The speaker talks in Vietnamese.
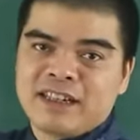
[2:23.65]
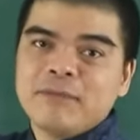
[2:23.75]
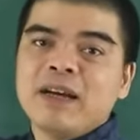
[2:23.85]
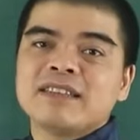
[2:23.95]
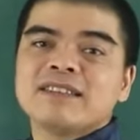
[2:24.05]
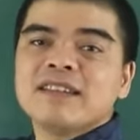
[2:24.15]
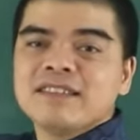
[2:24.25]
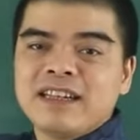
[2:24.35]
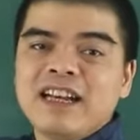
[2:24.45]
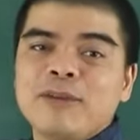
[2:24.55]
các bạn chắc
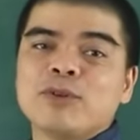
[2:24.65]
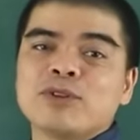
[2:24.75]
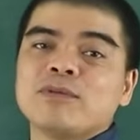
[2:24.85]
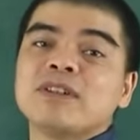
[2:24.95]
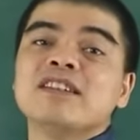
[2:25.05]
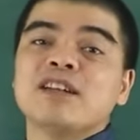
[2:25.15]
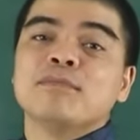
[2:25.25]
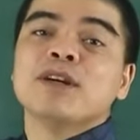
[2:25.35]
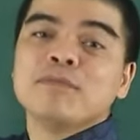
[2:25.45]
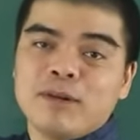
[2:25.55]
chắn là một trong những người
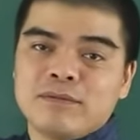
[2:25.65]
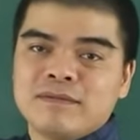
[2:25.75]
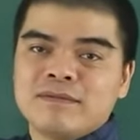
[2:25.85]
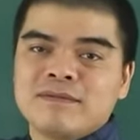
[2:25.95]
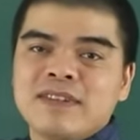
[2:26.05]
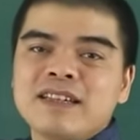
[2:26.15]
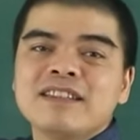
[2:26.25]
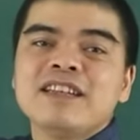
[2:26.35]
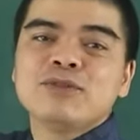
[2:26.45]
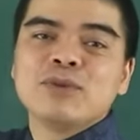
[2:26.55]
mơ mộng thích
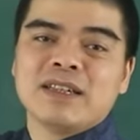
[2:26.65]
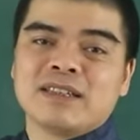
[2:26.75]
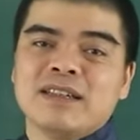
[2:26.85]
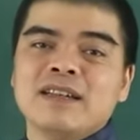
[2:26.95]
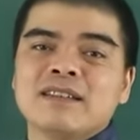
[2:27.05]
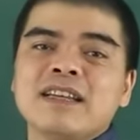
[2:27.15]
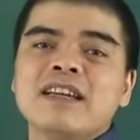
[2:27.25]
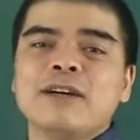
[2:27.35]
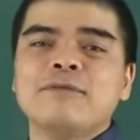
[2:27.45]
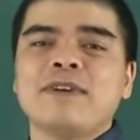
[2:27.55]
đi du lịch
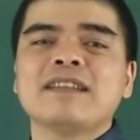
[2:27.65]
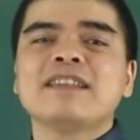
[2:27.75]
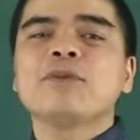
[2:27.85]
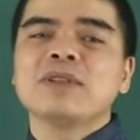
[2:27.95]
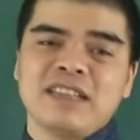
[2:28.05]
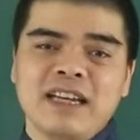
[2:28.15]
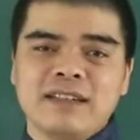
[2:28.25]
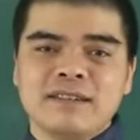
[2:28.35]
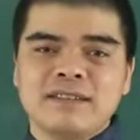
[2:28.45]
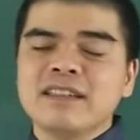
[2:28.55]
thích khám phá thích quan sát
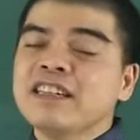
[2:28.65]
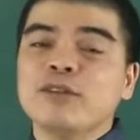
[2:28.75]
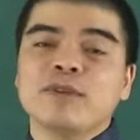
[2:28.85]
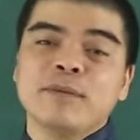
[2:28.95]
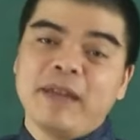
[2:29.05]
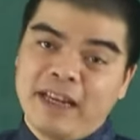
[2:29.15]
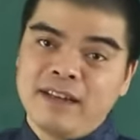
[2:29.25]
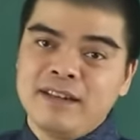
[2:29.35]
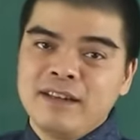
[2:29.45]
những điều mới mẻ